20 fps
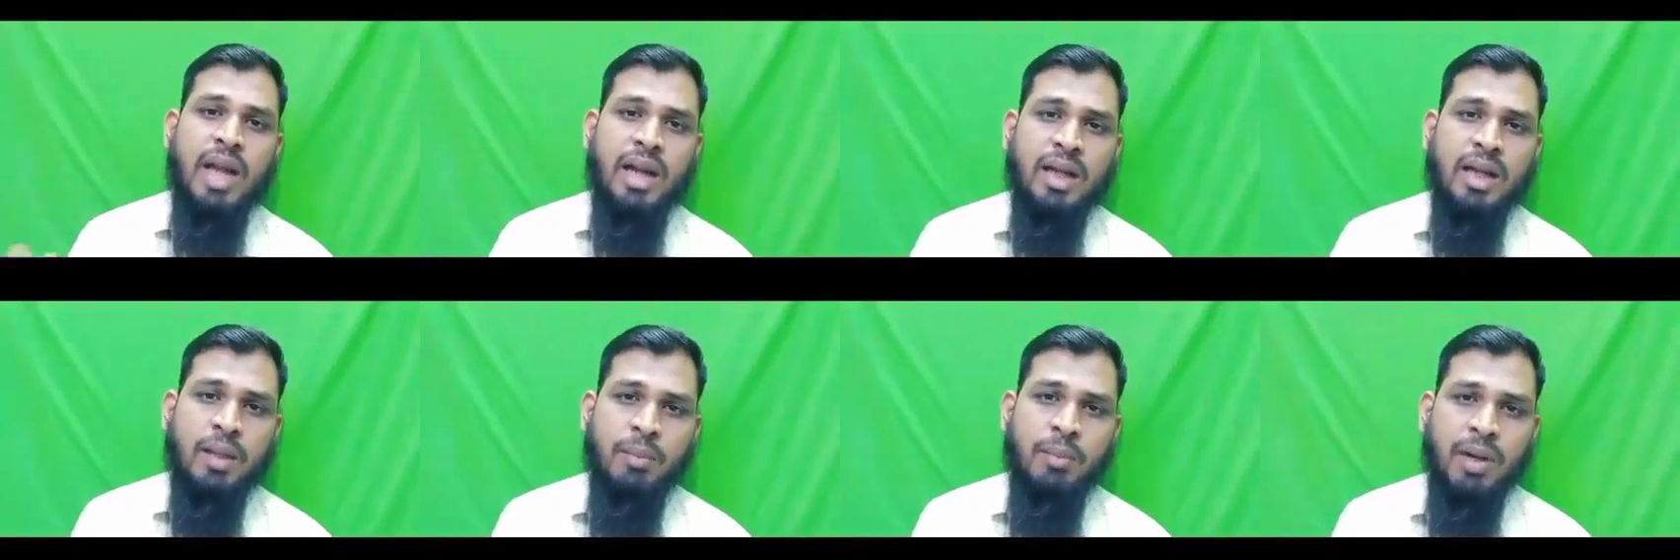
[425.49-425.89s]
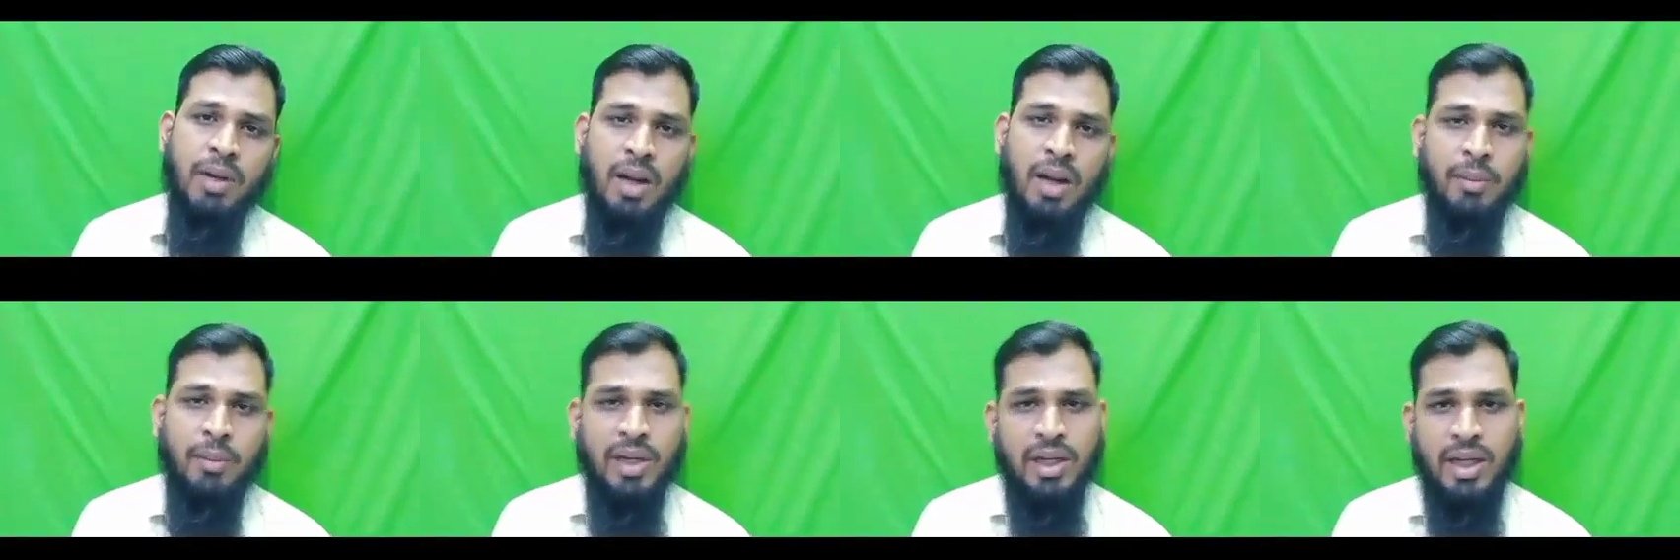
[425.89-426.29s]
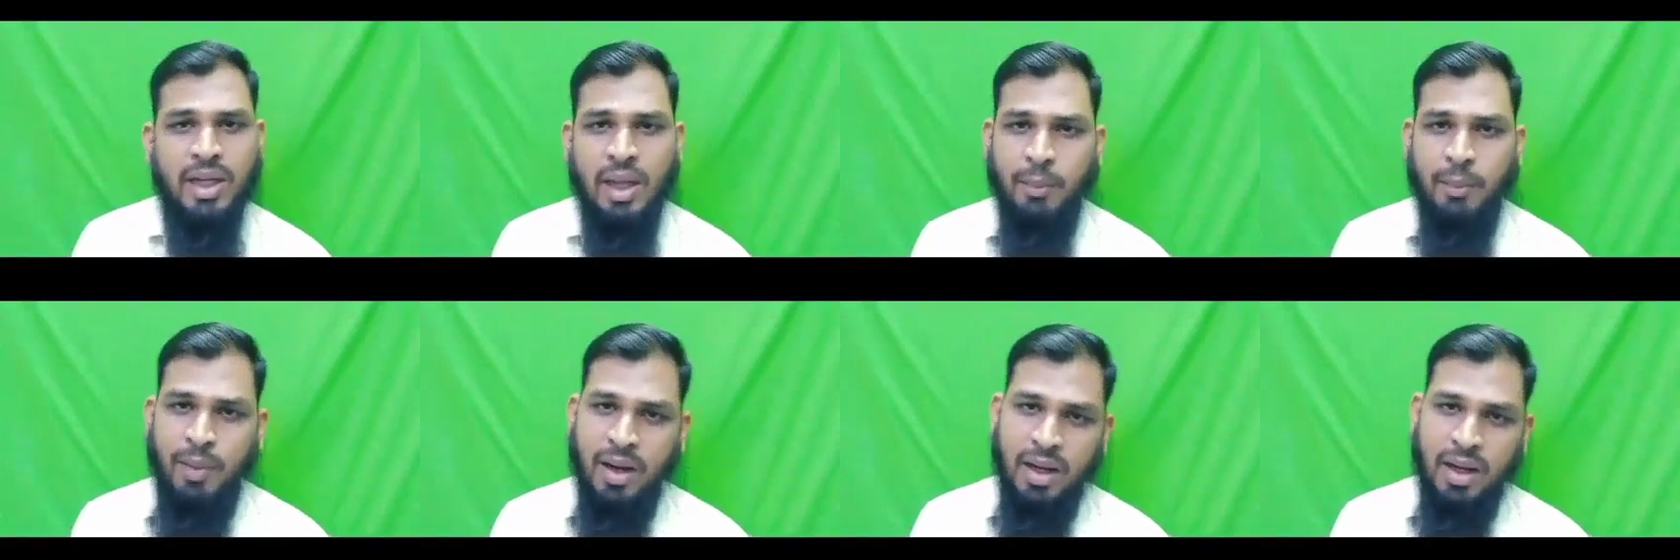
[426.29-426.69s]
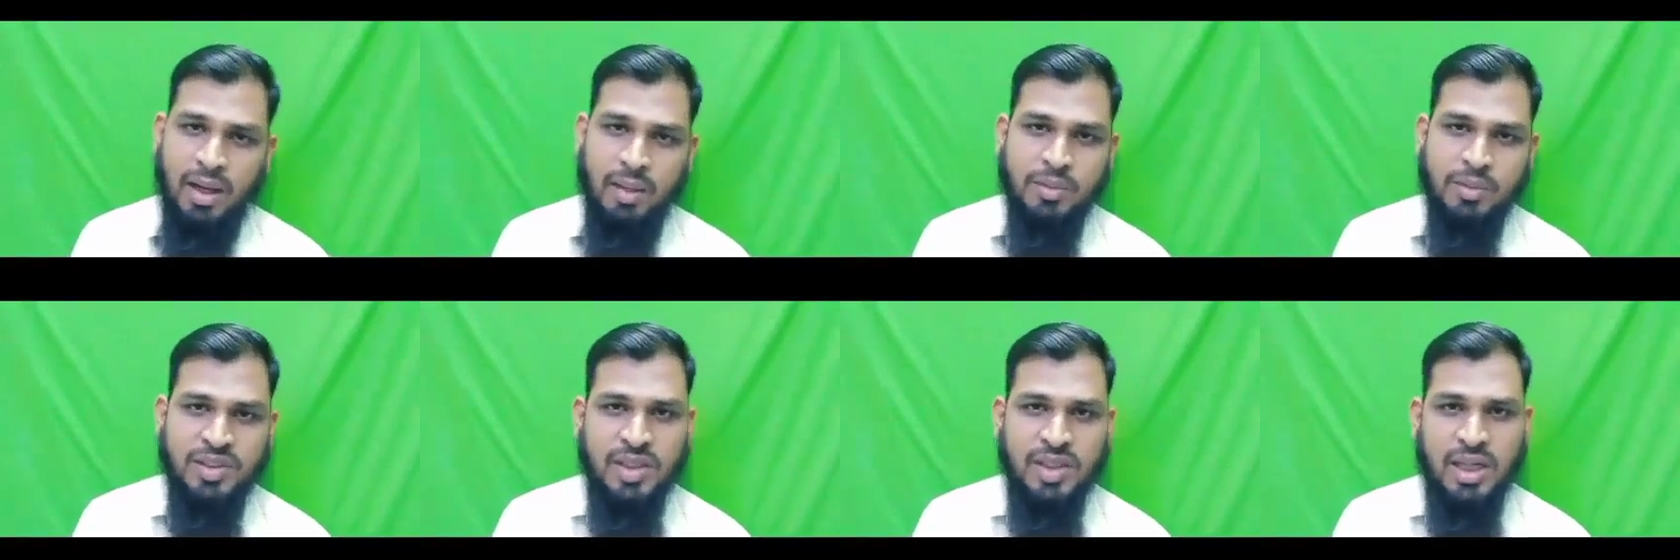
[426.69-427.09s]
அடக்கம் பண்ண அப்படின்ட்டு கேட்பாங்களா
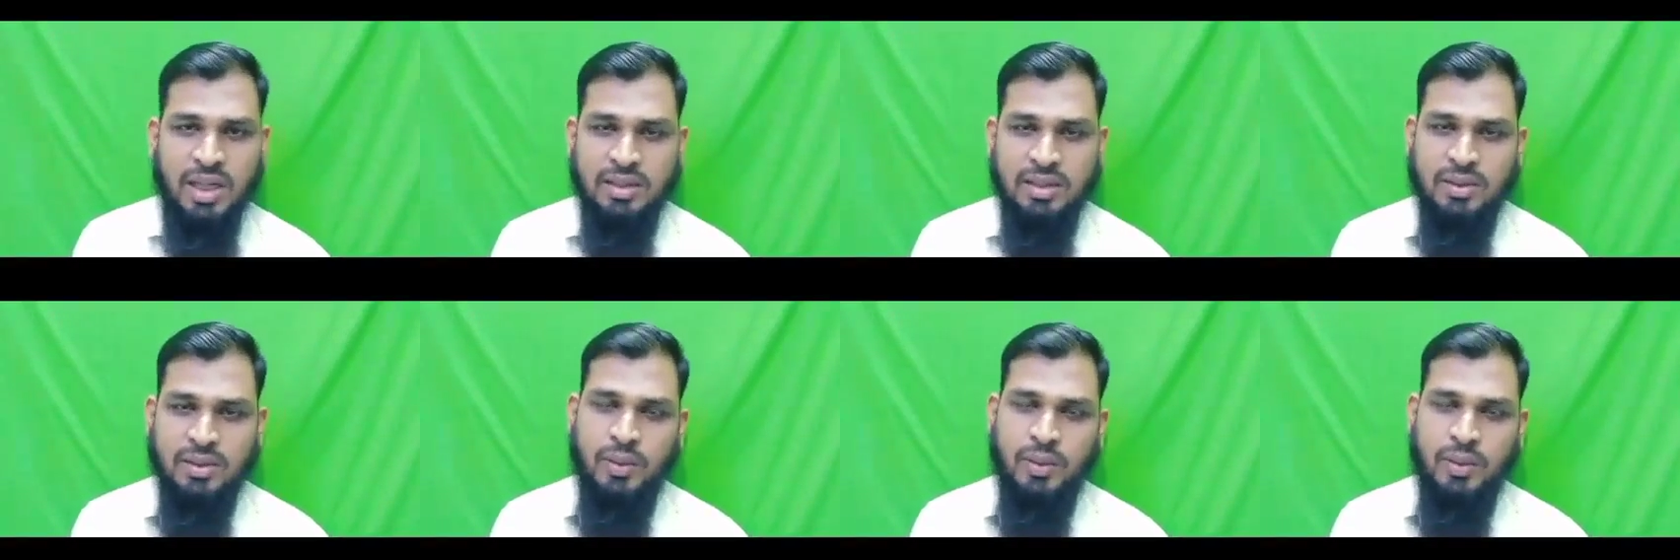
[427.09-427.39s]
நபிசல்லா